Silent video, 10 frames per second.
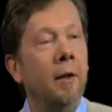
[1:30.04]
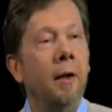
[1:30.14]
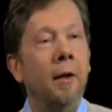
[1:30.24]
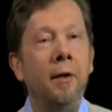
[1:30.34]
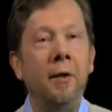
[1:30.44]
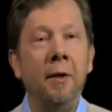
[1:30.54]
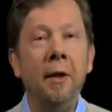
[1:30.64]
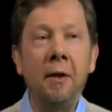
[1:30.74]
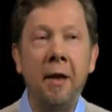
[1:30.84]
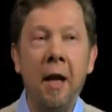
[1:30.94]
de
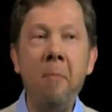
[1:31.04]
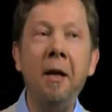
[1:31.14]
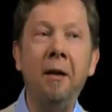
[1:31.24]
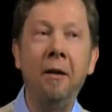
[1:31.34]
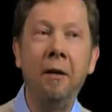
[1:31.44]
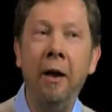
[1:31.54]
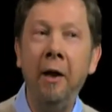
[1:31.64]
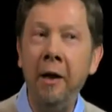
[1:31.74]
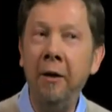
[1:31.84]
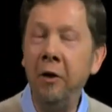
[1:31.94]

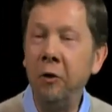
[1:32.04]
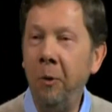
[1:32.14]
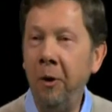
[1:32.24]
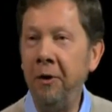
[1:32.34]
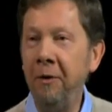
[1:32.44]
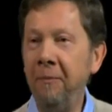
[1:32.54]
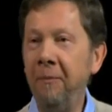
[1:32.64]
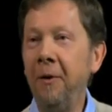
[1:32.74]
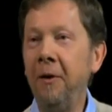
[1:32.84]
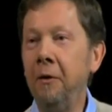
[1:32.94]

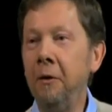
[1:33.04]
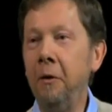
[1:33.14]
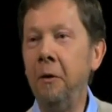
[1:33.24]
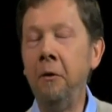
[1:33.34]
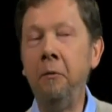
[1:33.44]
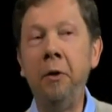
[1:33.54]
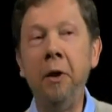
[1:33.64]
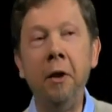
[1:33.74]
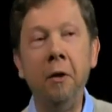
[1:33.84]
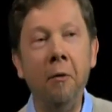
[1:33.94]
systémique. J'ai entendu ce
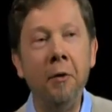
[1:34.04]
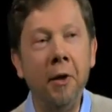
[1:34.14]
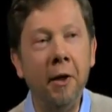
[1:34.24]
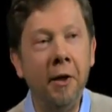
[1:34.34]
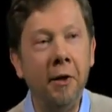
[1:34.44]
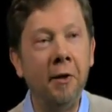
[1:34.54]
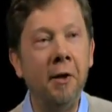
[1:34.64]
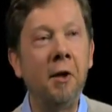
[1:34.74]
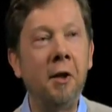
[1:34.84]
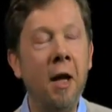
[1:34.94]
terme à la radio,
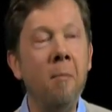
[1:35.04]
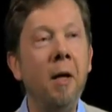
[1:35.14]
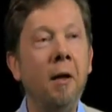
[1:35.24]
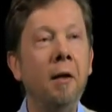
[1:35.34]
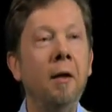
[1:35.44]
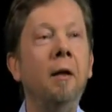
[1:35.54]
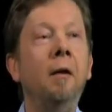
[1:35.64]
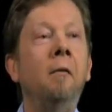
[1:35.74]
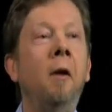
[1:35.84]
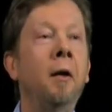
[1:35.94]
une crise
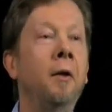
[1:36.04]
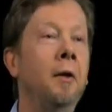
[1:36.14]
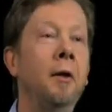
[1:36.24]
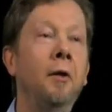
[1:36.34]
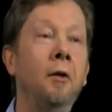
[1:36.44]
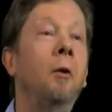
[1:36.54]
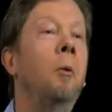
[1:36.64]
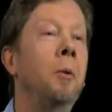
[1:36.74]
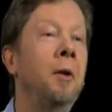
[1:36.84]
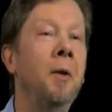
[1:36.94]
systémique
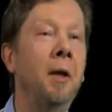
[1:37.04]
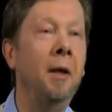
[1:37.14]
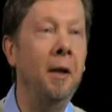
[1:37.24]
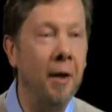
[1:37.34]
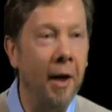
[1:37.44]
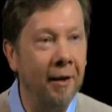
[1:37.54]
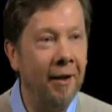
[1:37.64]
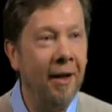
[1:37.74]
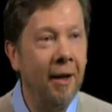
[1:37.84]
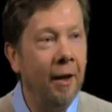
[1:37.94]

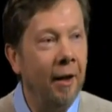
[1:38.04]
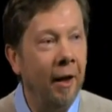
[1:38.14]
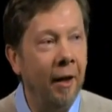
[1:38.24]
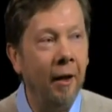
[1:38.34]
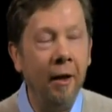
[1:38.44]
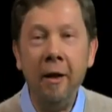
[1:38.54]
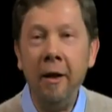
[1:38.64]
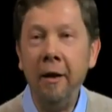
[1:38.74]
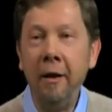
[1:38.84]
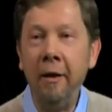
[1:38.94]
uh,
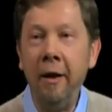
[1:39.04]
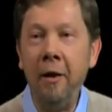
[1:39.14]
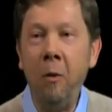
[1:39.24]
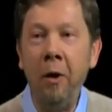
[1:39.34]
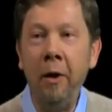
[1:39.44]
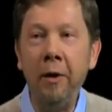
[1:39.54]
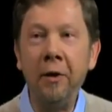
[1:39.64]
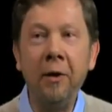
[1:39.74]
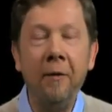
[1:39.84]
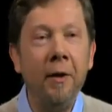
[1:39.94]
ou quelque
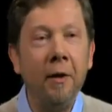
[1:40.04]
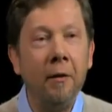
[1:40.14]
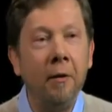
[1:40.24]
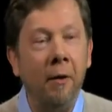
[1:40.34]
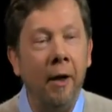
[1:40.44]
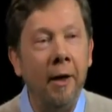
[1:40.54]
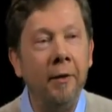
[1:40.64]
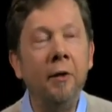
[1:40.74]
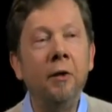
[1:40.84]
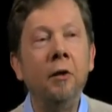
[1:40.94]
chose comme ça. En d'autres
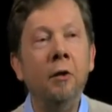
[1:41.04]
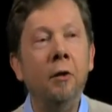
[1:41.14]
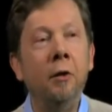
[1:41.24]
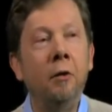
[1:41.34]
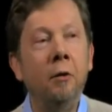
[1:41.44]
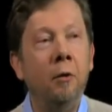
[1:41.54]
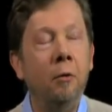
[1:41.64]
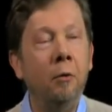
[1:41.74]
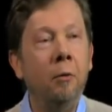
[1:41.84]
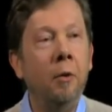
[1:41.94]
termes, cette
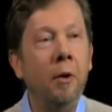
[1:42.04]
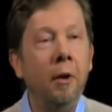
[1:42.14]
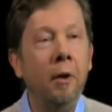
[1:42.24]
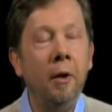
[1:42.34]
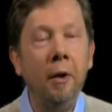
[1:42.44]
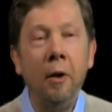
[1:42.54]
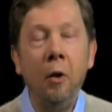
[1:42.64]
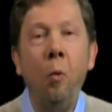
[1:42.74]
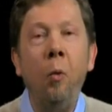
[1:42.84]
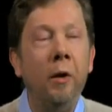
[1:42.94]
crise n'a rien à
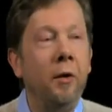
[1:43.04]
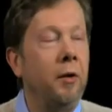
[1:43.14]
voir